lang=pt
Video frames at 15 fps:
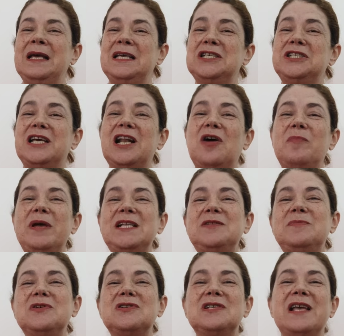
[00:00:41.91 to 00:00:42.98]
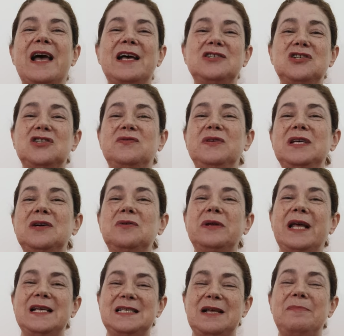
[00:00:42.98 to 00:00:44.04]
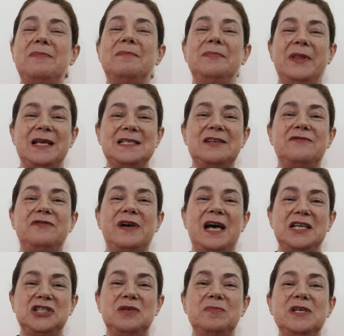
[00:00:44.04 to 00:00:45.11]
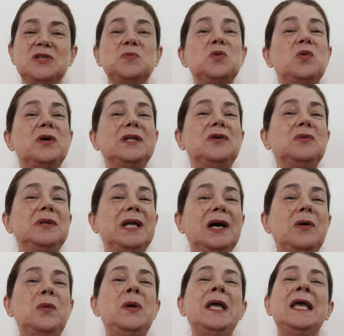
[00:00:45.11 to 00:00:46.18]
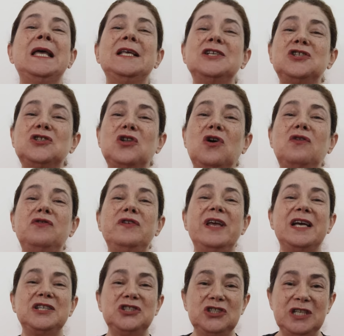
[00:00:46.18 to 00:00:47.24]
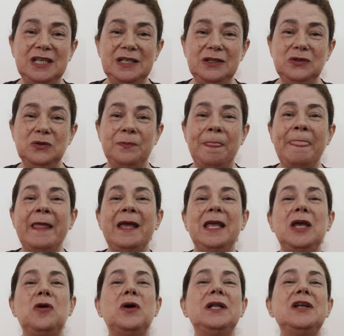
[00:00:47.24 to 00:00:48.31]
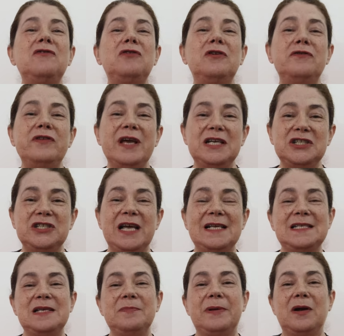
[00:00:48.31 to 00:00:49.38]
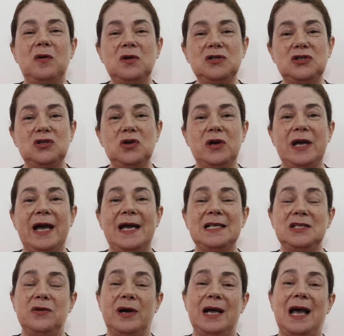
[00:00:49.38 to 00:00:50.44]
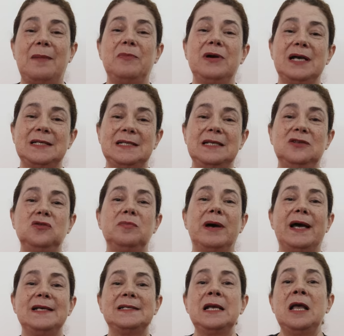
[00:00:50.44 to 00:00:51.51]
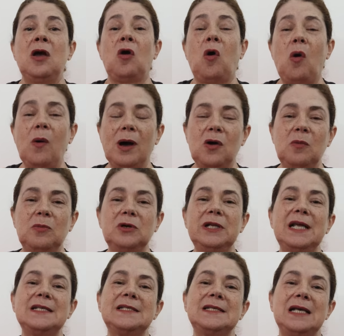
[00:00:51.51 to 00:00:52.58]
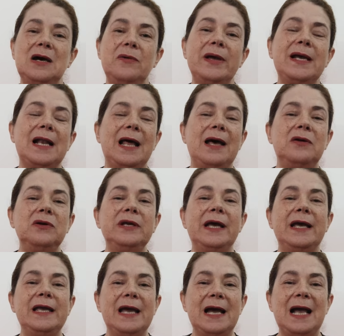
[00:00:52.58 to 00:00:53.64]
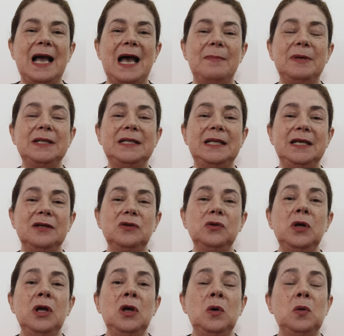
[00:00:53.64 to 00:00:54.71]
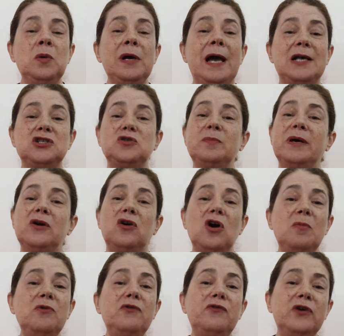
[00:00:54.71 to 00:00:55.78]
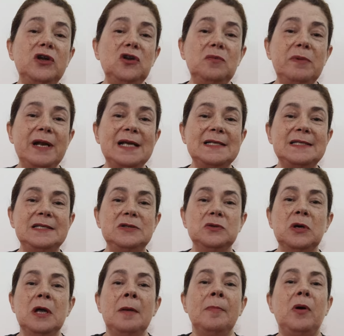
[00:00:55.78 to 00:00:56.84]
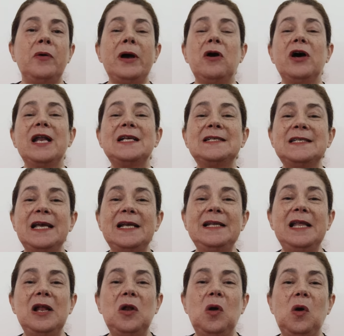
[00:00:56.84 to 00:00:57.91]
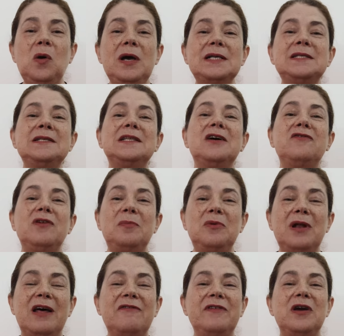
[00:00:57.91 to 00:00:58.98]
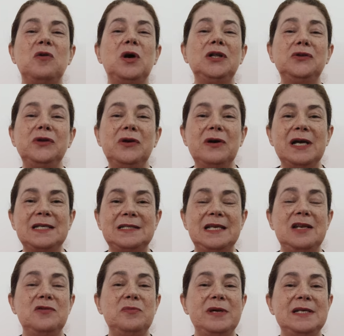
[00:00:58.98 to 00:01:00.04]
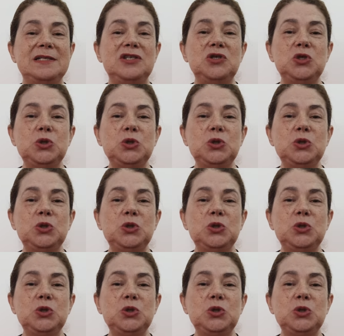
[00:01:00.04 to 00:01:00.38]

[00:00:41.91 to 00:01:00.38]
Que geralmente meus gastos ficam nessa nessa faixa mesmo quando eu não estou viajando viajando. E quando eu vou viajar assim para outros locais que eu acabo gastando mais com acomodação, é claro que aí acaba tendo um gasto maior como foi no Brasil. Bom, agora sem delongas, então vamos lá ver quanto que eu gastei no mês de